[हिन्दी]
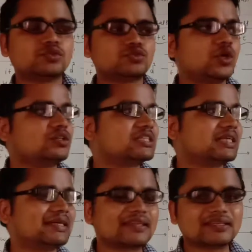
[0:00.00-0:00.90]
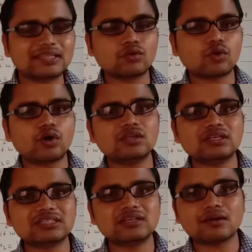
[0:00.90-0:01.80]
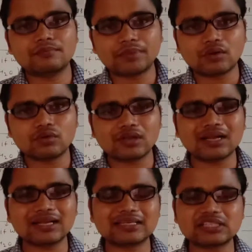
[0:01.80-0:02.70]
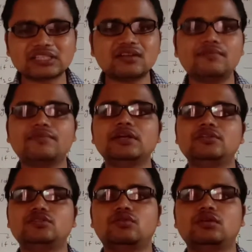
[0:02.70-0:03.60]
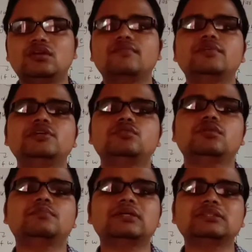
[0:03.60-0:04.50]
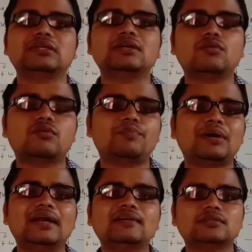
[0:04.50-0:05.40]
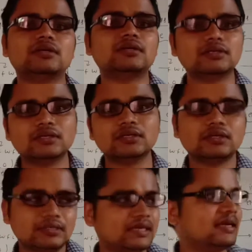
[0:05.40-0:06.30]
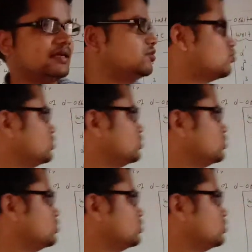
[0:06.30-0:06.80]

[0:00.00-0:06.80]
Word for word: चलो स्टार्ट करते हैं कोऑर्डिनेशन कंपाउंड का क्रिस्टल फील्ड थ्योरी का वीडियो नंबर थर्ड और पार्ट थर्ड क्या है देखो